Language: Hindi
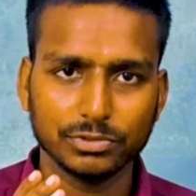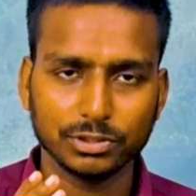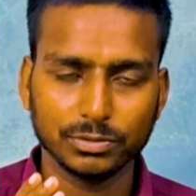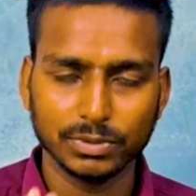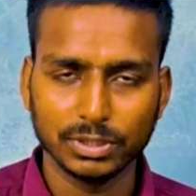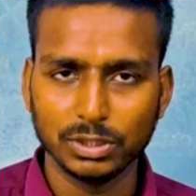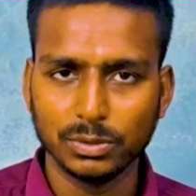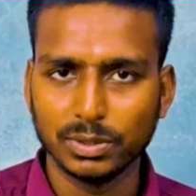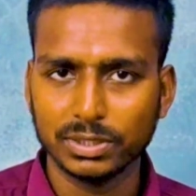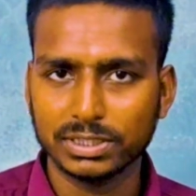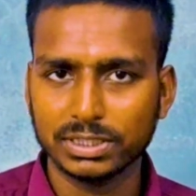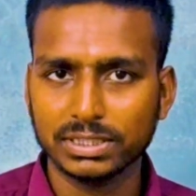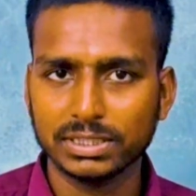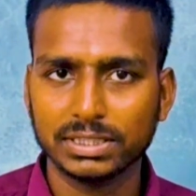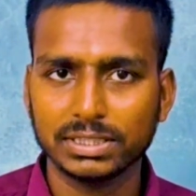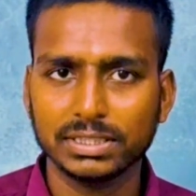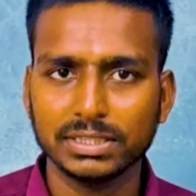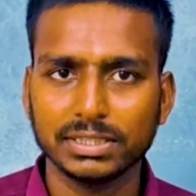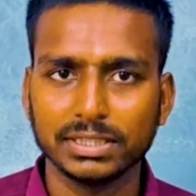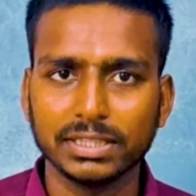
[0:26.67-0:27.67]
रिवेल्युएसन
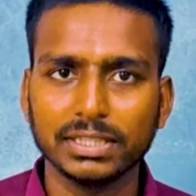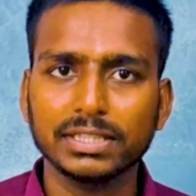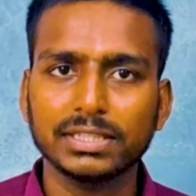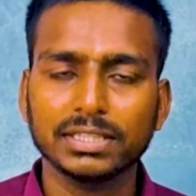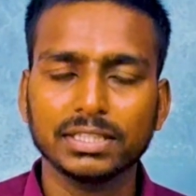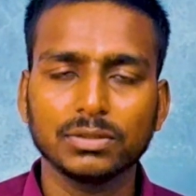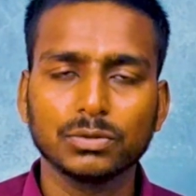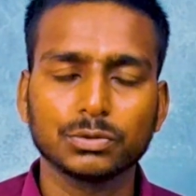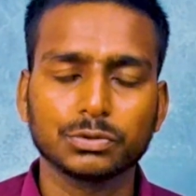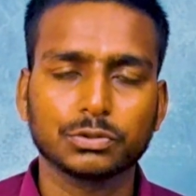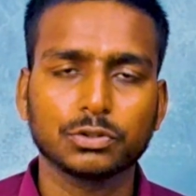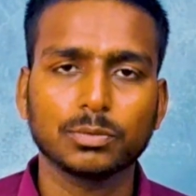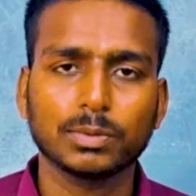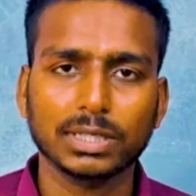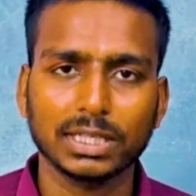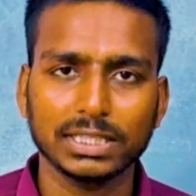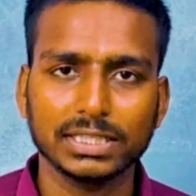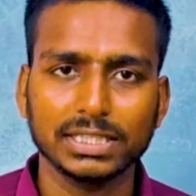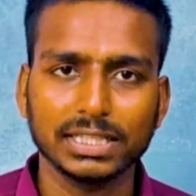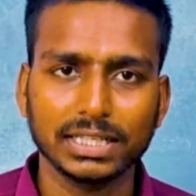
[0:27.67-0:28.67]
की डेट है उसको
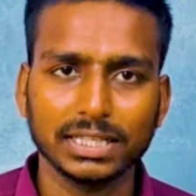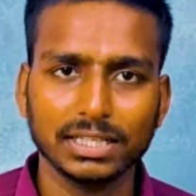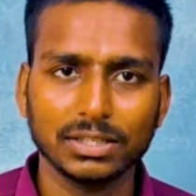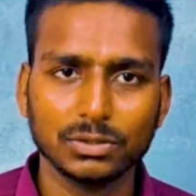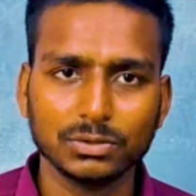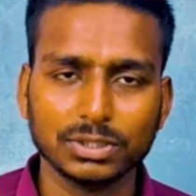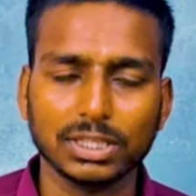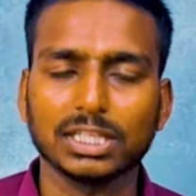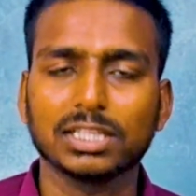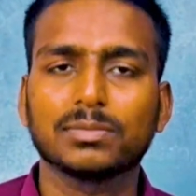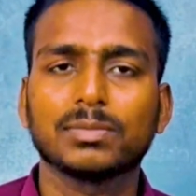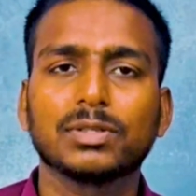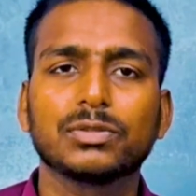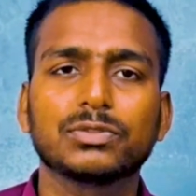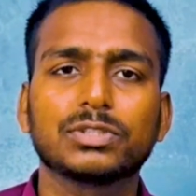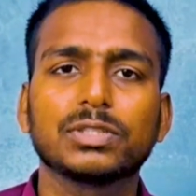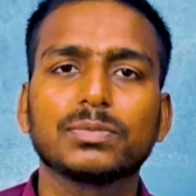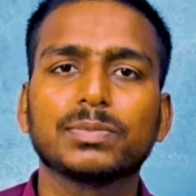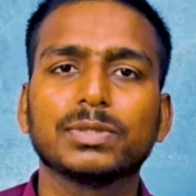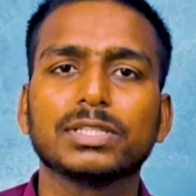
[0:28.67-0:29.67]
बढ़ा दिया गया और साथ में
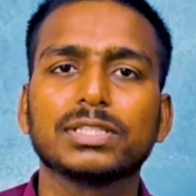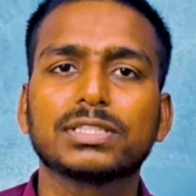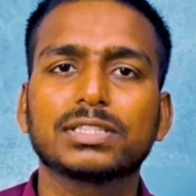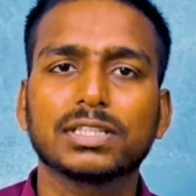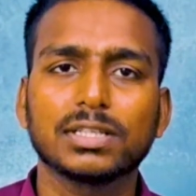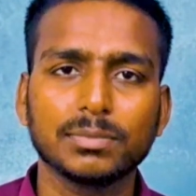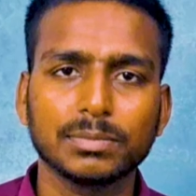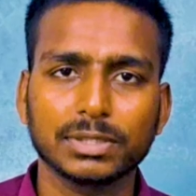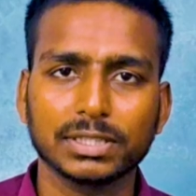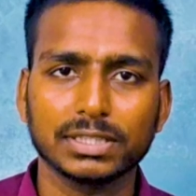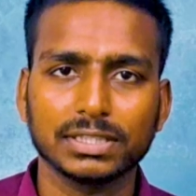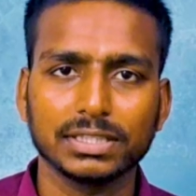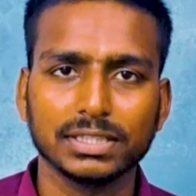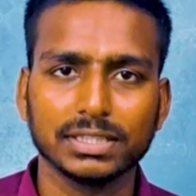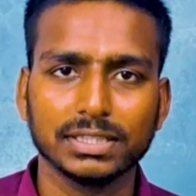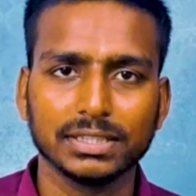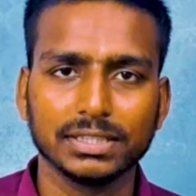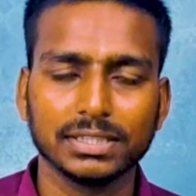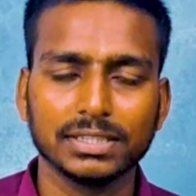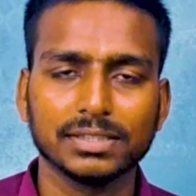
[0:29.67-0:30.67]
उसकी फीस कम कर दी
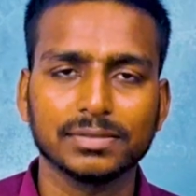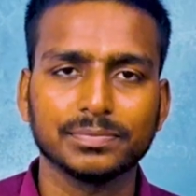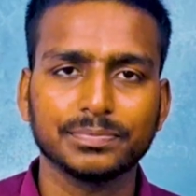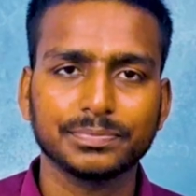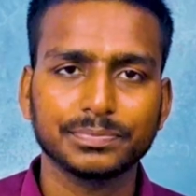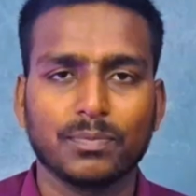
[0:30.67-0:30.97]
गई है